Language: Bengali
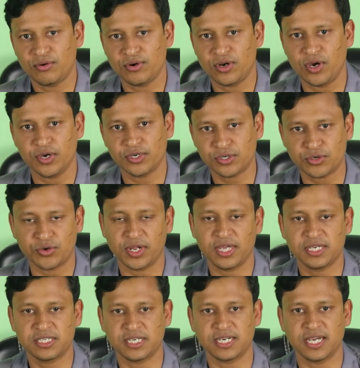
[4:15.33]
উন্নয়ন করে
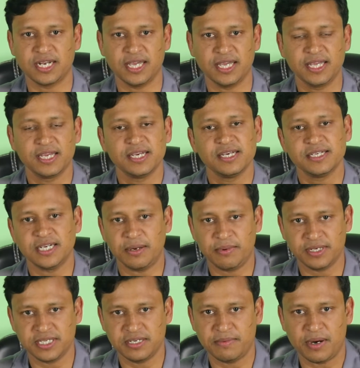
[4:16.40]
সেখানে
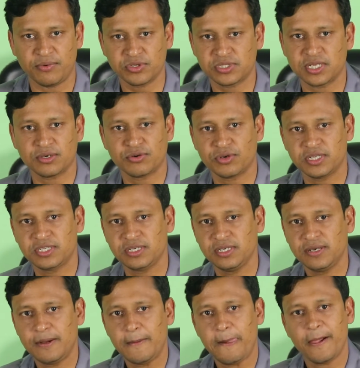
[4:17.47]
নামাজের ব্যবস্থা করেছি
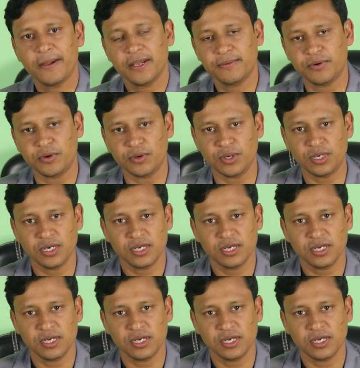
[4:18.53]
এবং